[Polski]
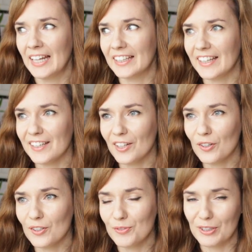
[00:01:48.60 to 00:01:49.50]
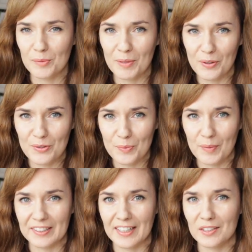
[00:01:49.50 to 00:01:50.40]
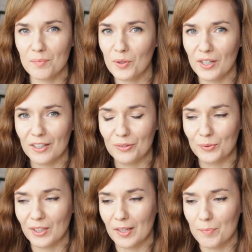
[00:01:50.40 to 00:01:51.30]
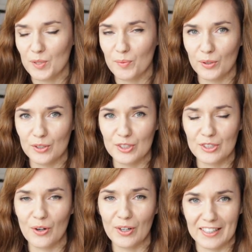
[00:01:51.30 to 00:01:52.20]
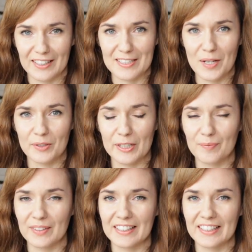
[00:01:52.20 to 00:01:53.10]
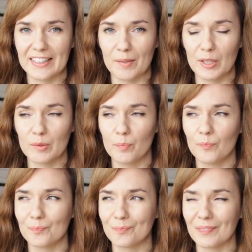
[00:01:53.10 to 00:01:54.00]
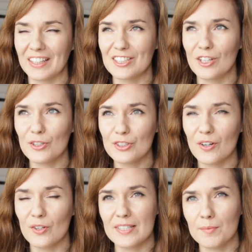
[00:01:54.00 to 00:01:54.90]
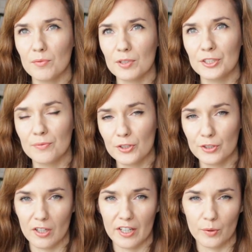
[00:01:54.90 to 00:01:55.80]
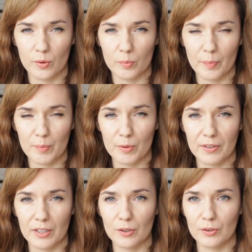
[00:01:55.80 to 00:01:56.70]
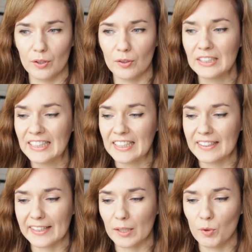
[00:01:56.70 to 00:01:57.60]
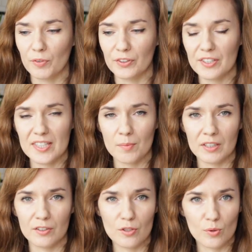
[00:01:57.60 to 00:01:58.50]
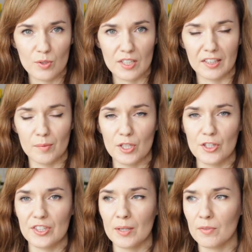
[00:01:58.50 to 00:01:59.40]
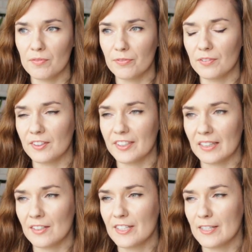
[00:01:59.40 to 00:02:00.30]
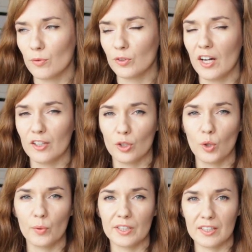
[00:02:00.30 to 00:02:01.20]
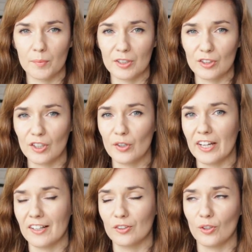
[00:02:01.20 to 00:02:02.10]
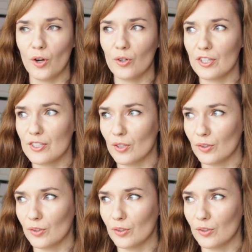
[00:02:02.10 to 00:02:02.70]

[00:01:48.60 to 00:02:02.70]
Ja jako świadoma konsumentka nie mogę tutaj przymknąć oka tak całkiem na ten temat. Mm, jeśli chodzi o same właściwości oleju palmowego, to tak jak mówię, to jest temat dyskusyjny. Przeczytamy w internecie zarówno artykuły na temat tego, jak to o, jest